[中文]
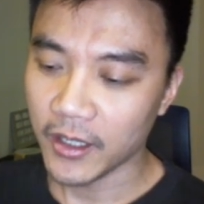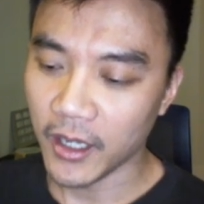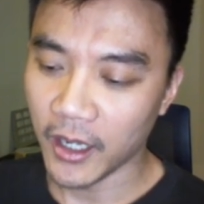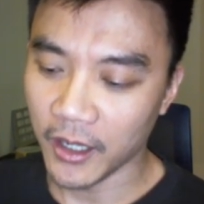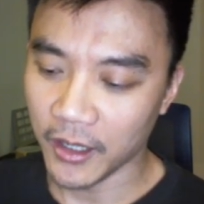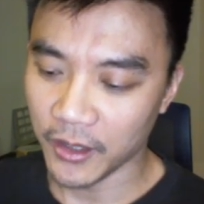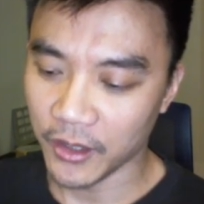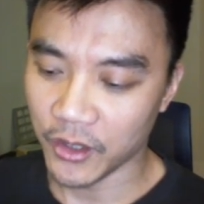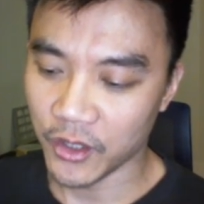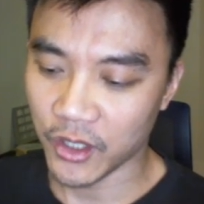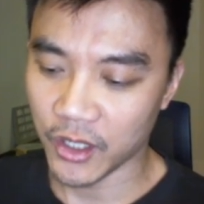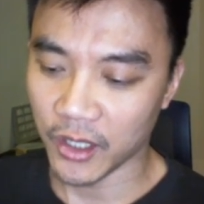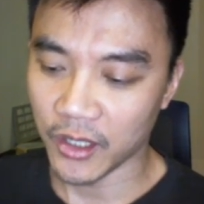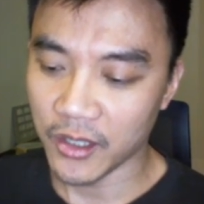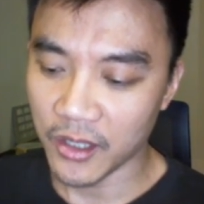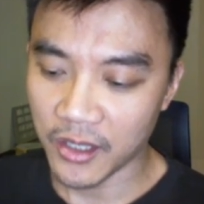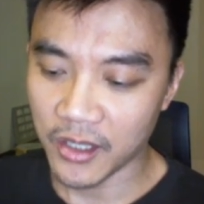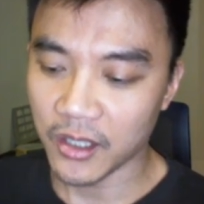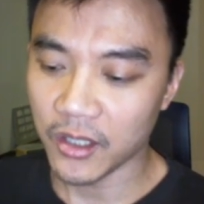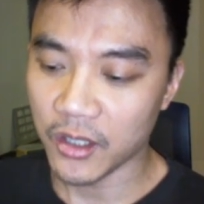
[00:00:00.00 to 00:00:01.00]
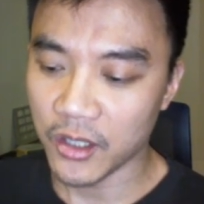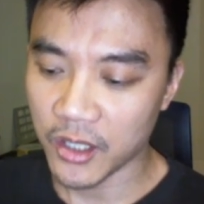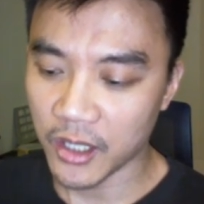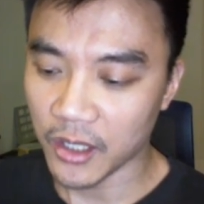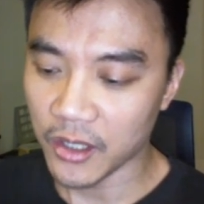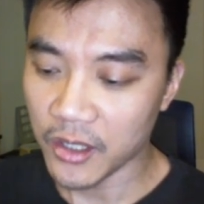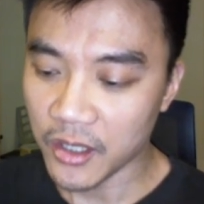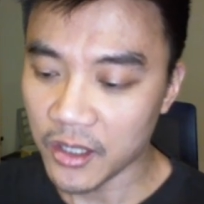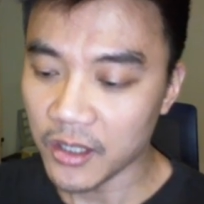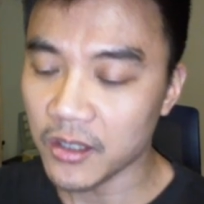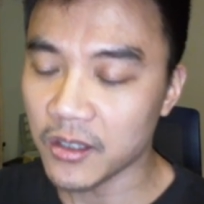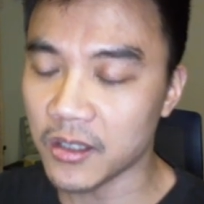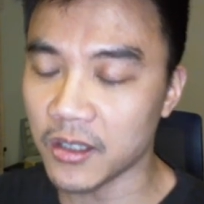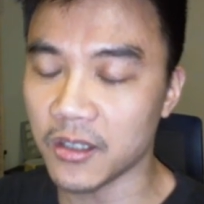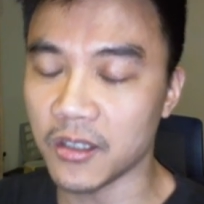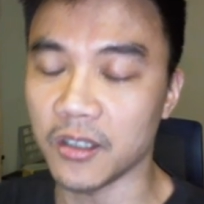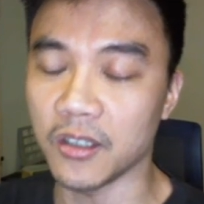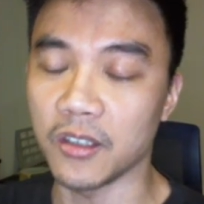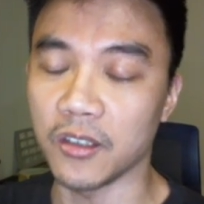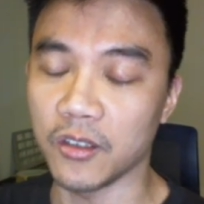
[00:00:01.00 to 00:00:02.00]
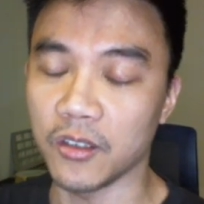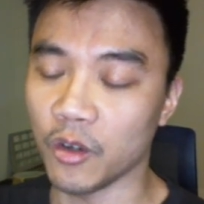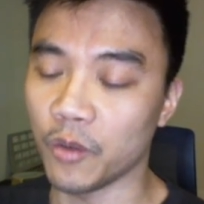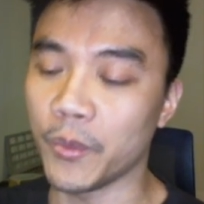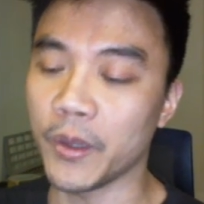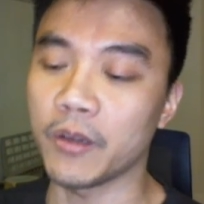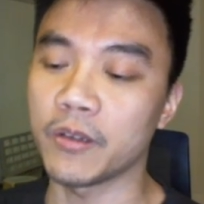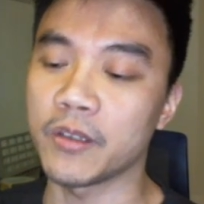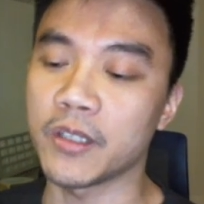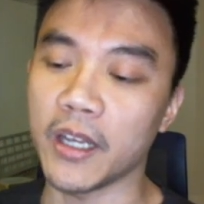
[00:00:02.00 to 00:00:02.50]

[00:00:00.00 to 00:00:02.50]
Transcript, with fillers: 呃审审视自己有没有